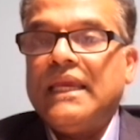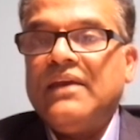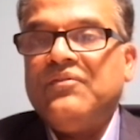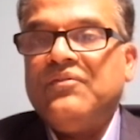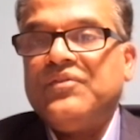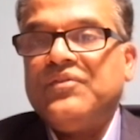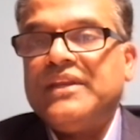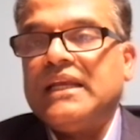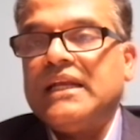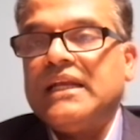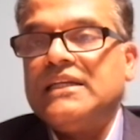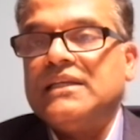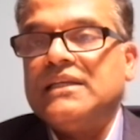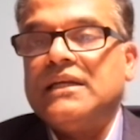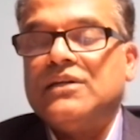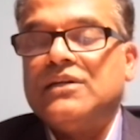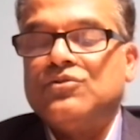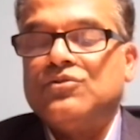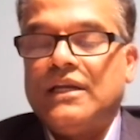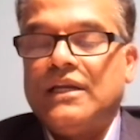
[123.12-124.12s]
ஏஎப்டி
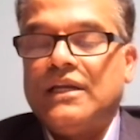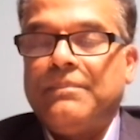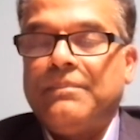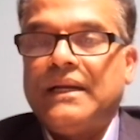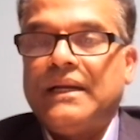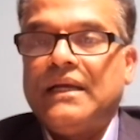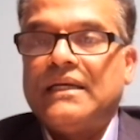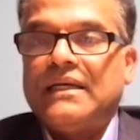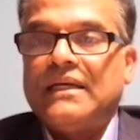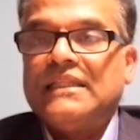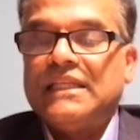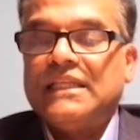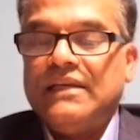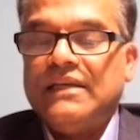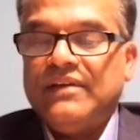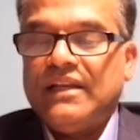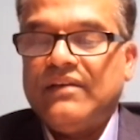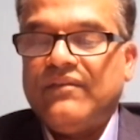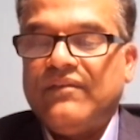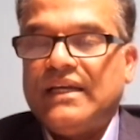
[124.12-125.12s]
கட்சி என்று சொல்லப்படுகின்ற
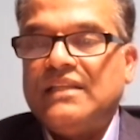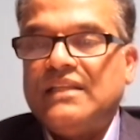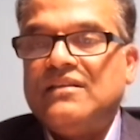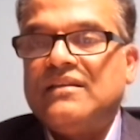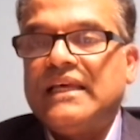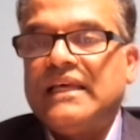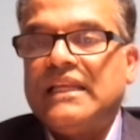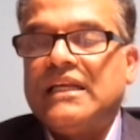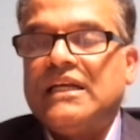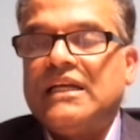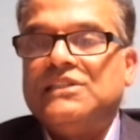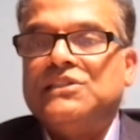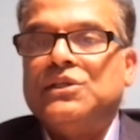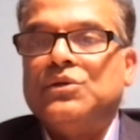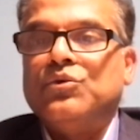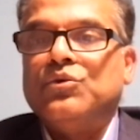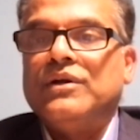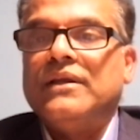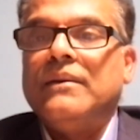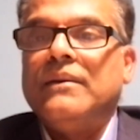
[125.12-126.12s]
தீவிர வலதுசாரி
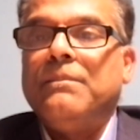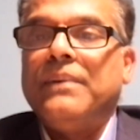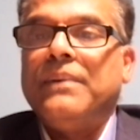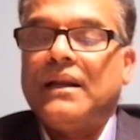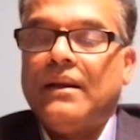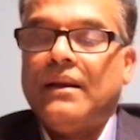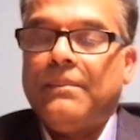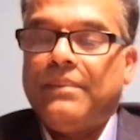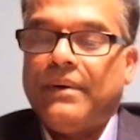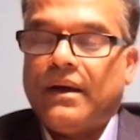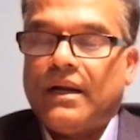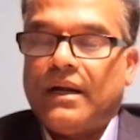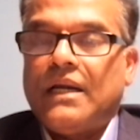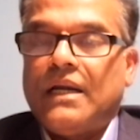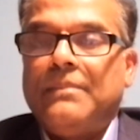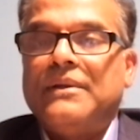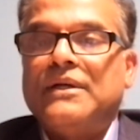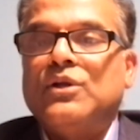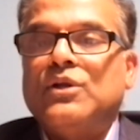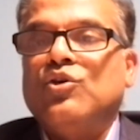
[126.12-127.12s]
கட்சியினுடைய பல
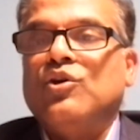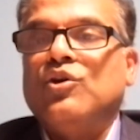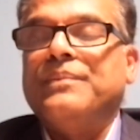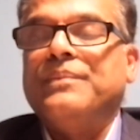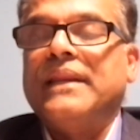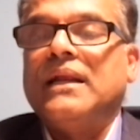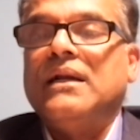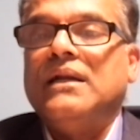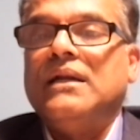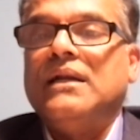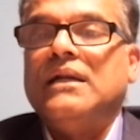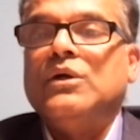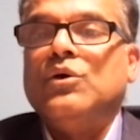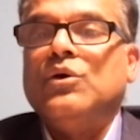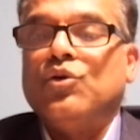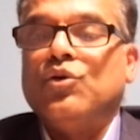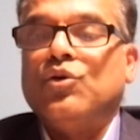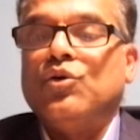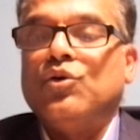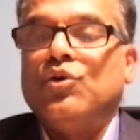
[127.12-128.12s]
பாராளுமன்ற உறுப்பினர்கள்
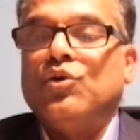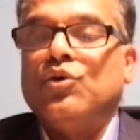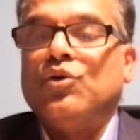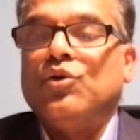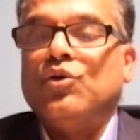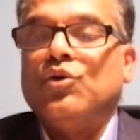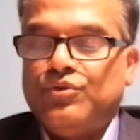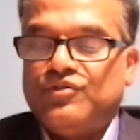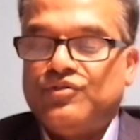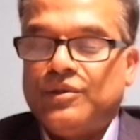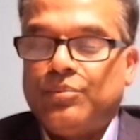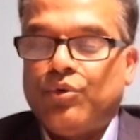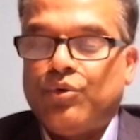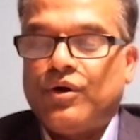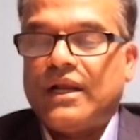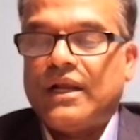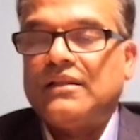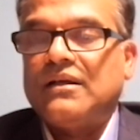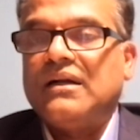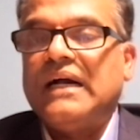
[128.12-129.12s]
கொரோனா தடுப்பூசி
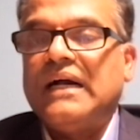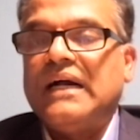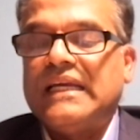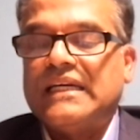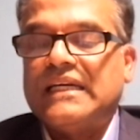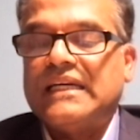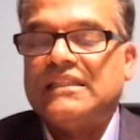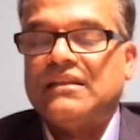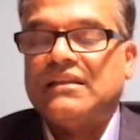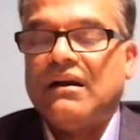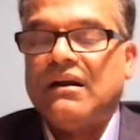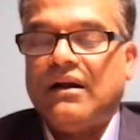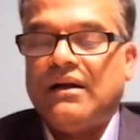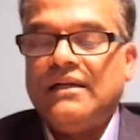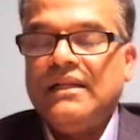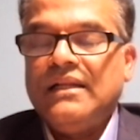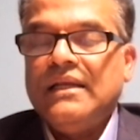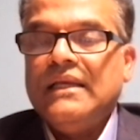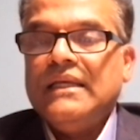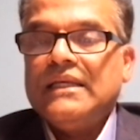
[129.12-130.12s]
போடாத
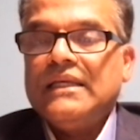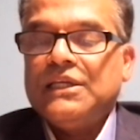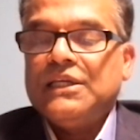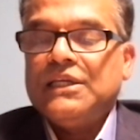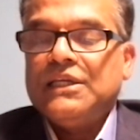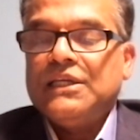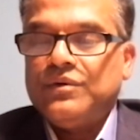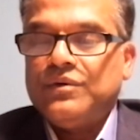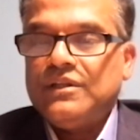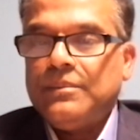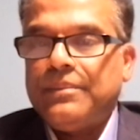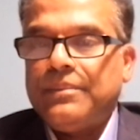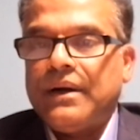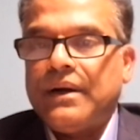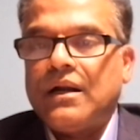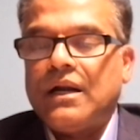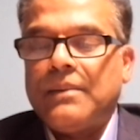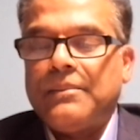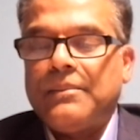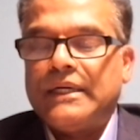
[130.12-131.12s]
காரணத்தினால் இருபது
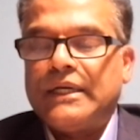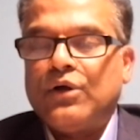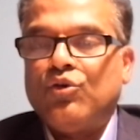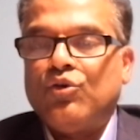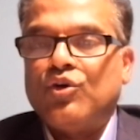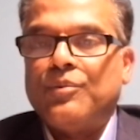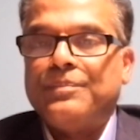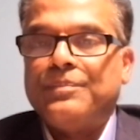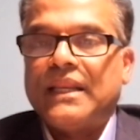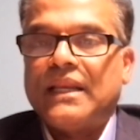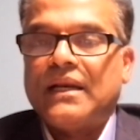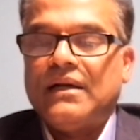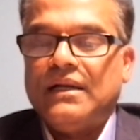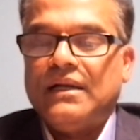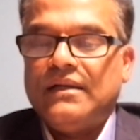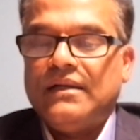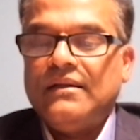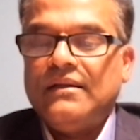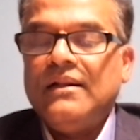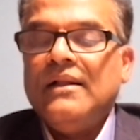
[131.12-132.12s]
பாராளுமன்ற
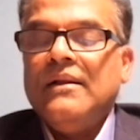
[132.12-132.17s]
உறுப்பினர்கள்